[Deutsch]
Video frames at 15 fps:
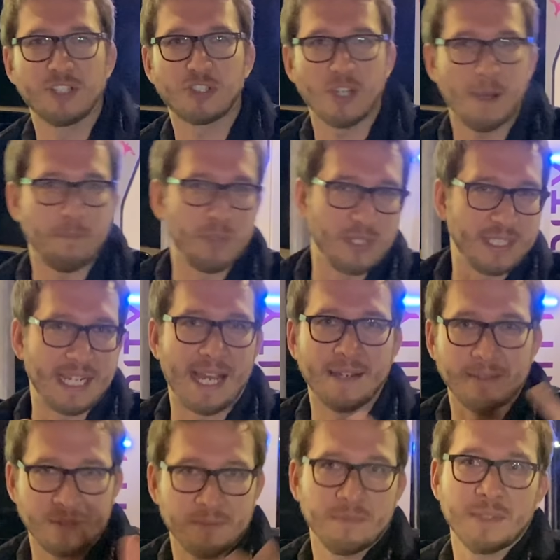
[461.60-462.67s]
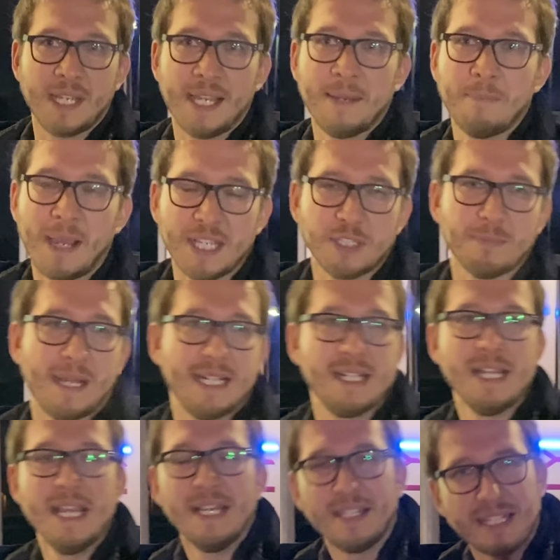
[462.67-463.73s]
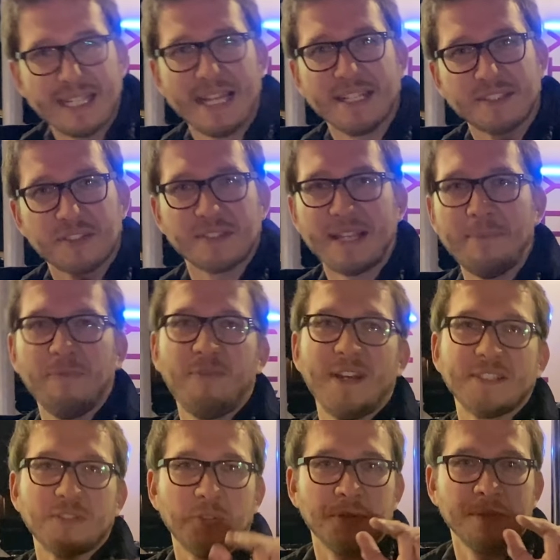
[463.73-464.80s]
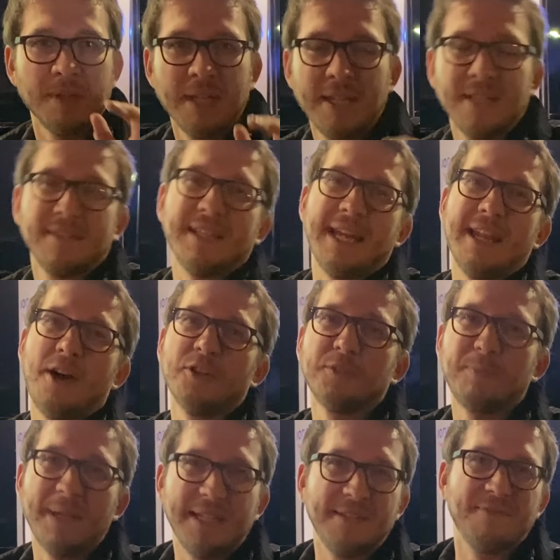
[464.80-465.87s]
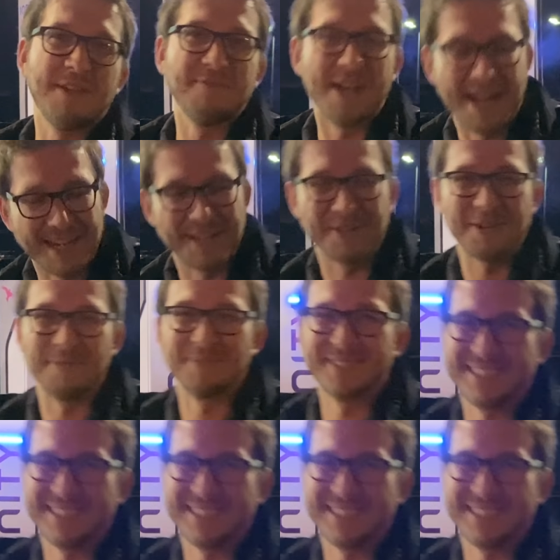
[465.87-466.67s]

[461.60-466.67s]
einen Stopp und dann äh, mache ich mal eine kleine Zusammenfassung dann aus Berlin, wenn wir angekommen